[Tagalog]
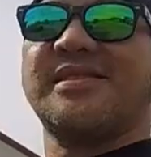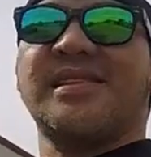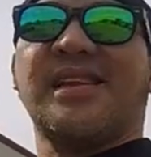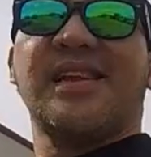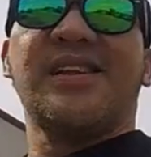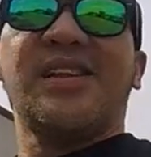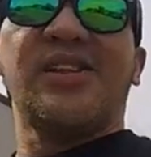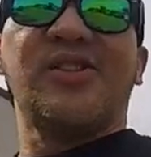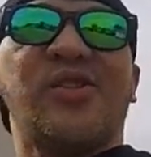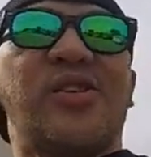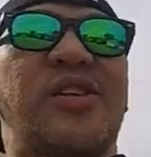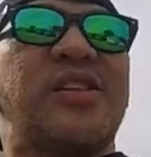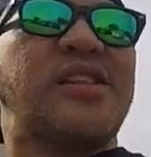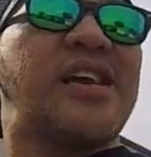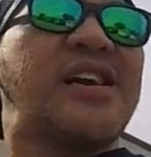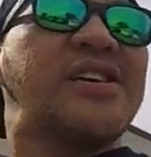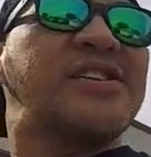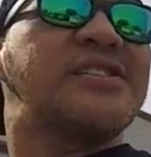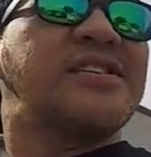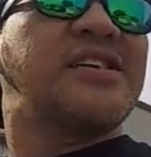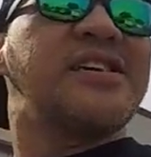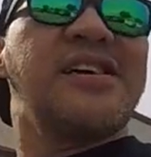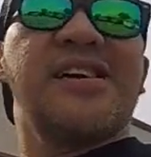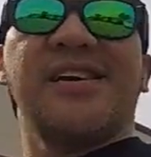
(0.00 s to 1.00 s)
nandito na tayo
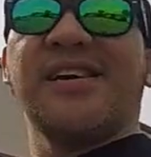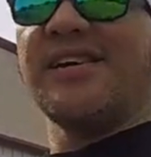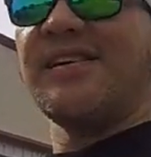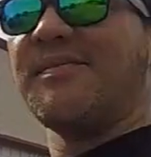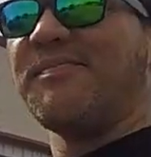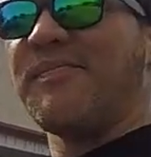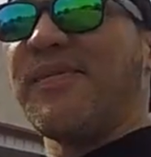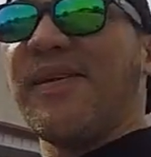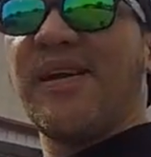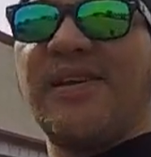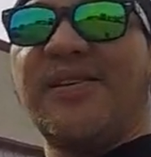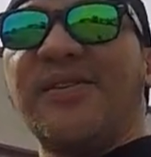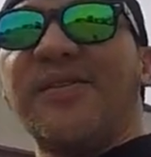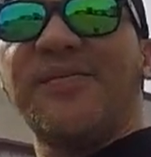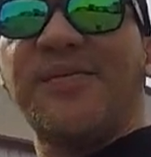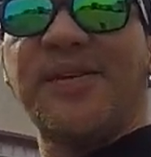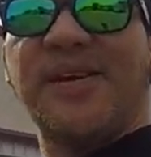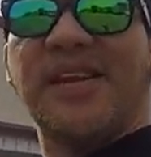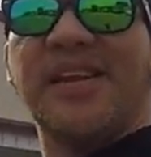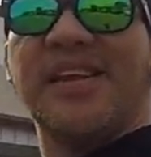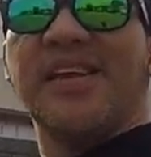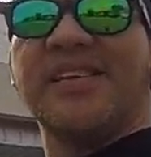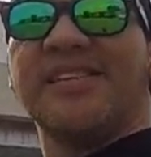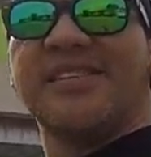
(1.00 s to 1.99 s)
sa Value
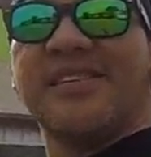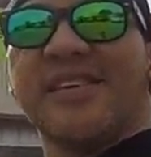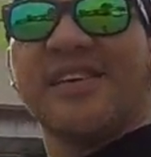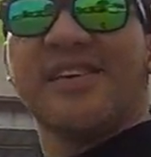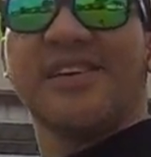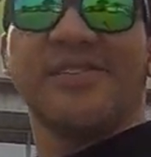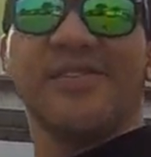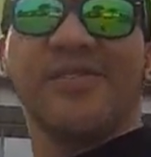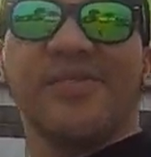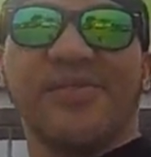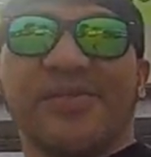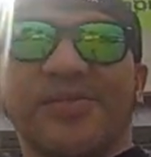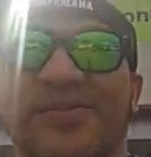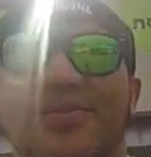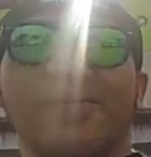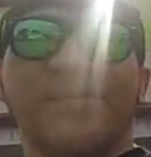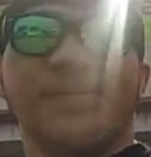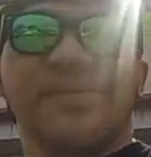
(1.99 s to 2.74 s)
Village. Ayan. Oh.